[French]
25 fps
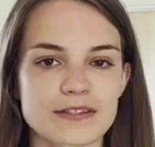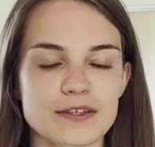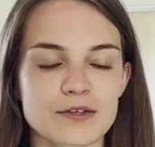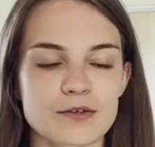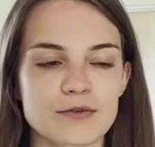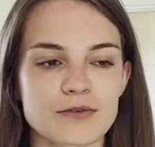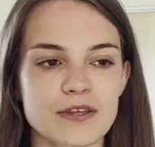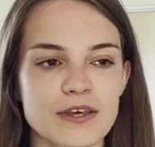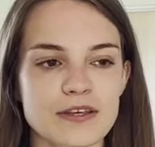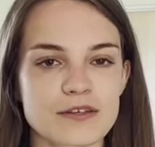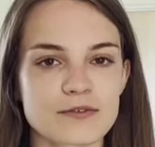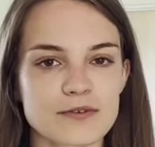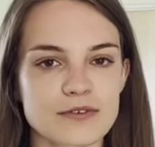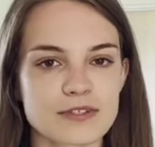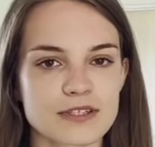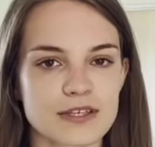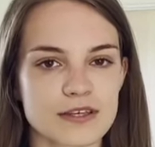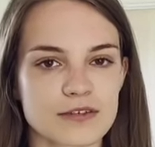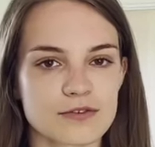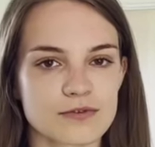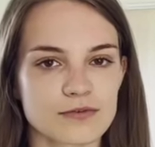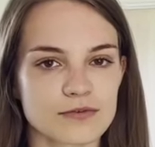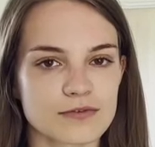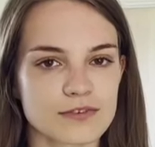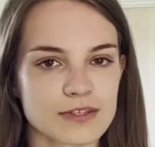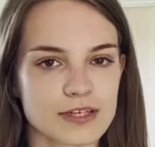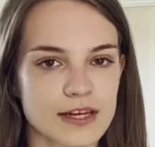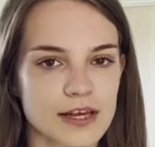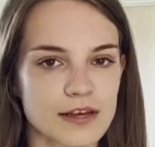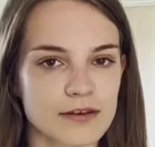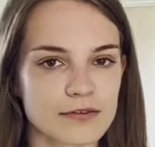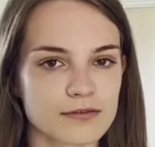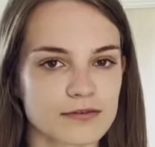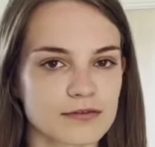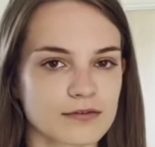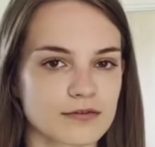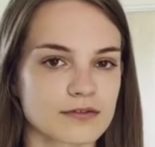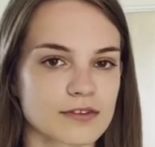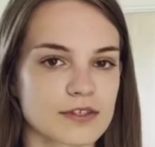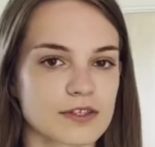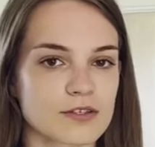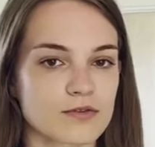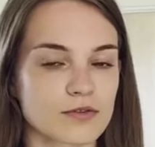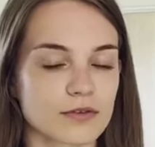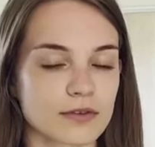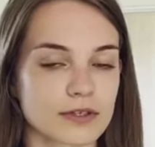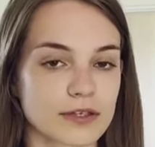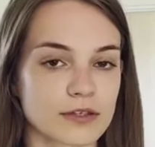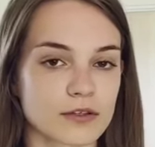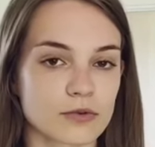c'est une association d'élèves. On est
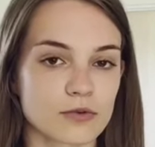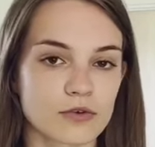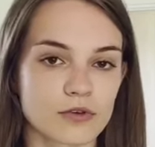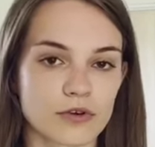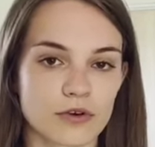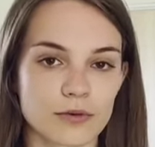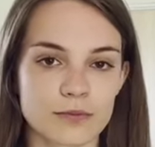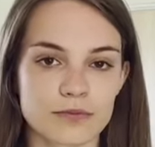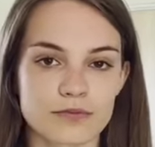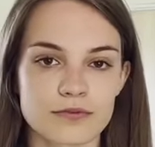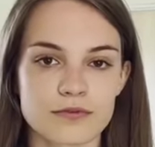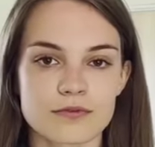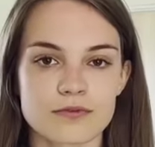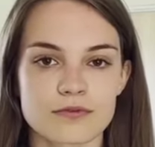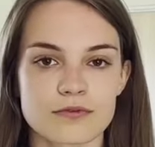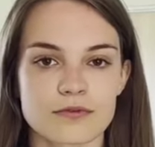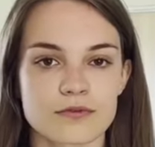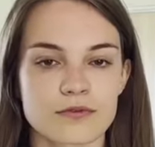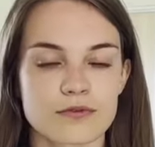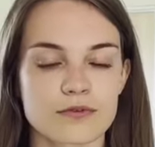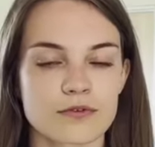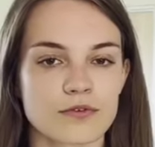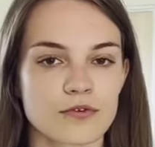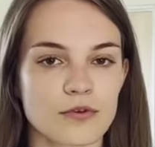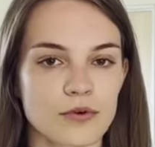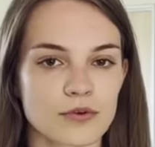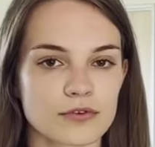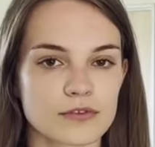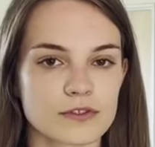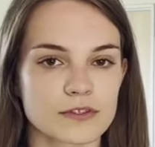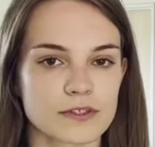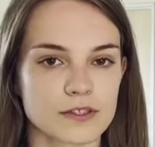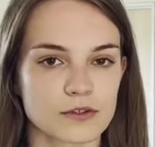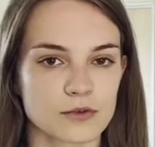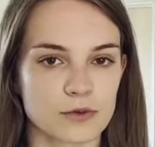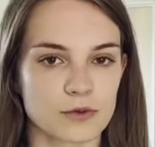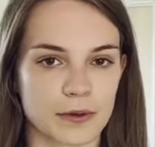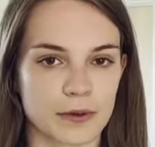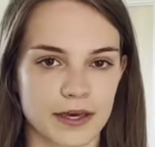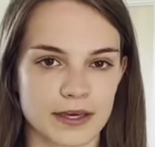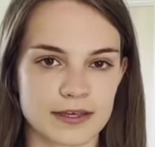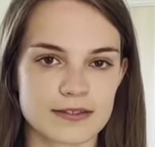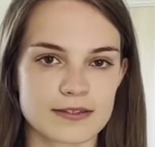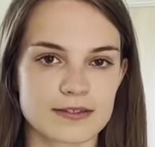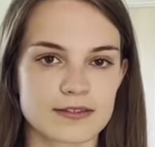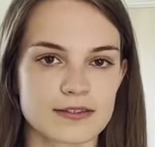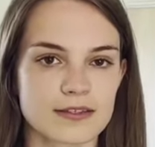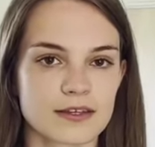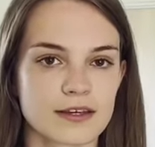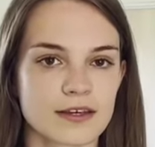sur les deux campus de Nantes et de
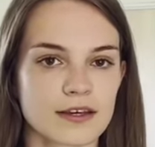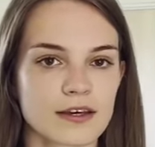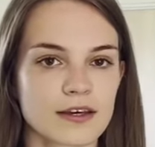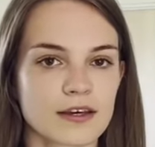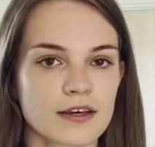Brest.